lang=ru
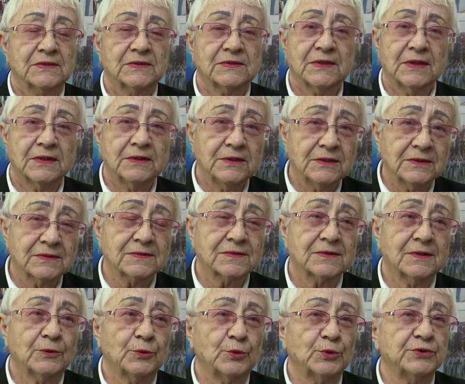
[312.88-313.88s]

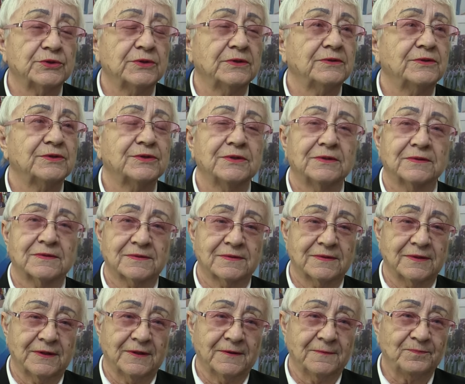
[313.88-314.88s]
Станица очень
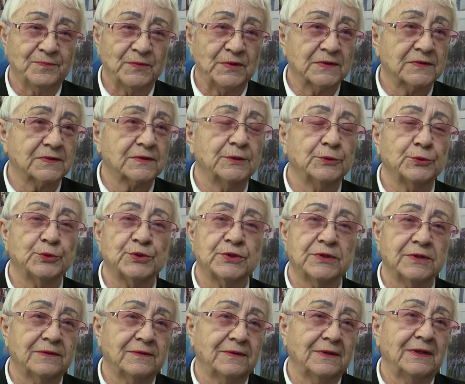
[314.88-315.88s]
чистая,
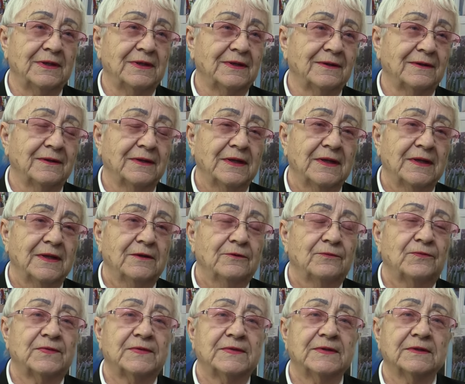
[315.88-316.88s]
исключительно
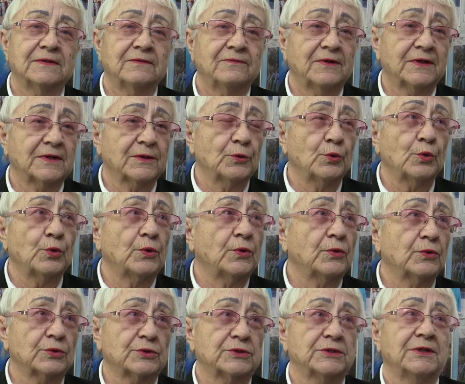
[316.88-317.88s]
все дворы
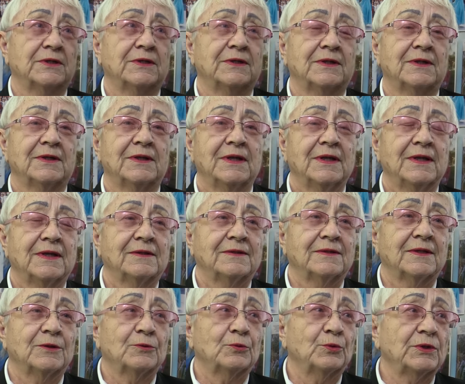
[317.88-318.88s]
ухоженные.
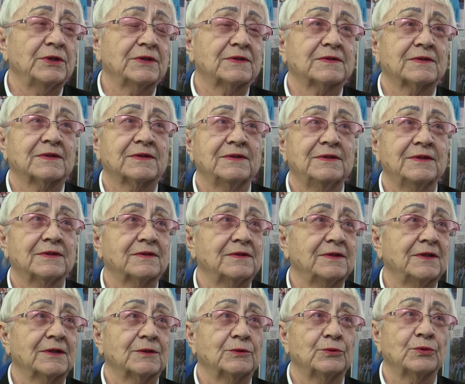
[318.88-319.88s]
На улицах нет
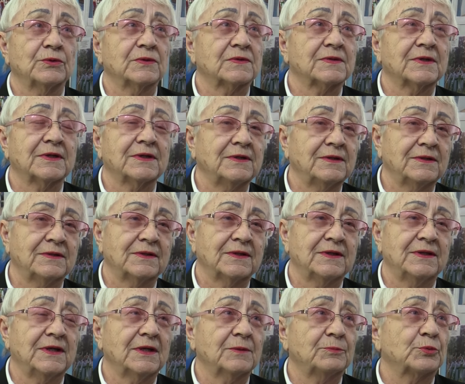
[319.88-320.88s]
ни одной
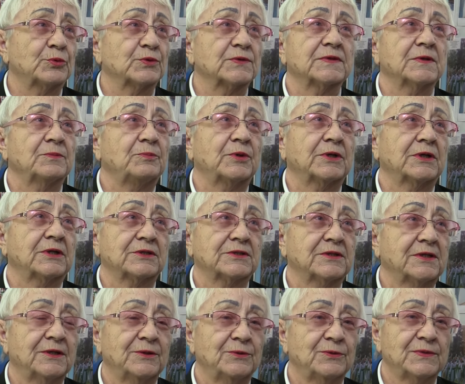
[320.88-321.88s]
соринки, я просто
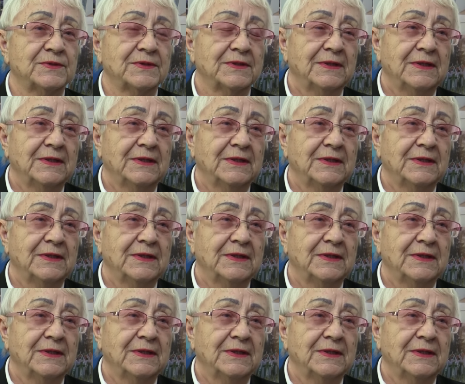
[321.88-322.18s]
поражаюсь.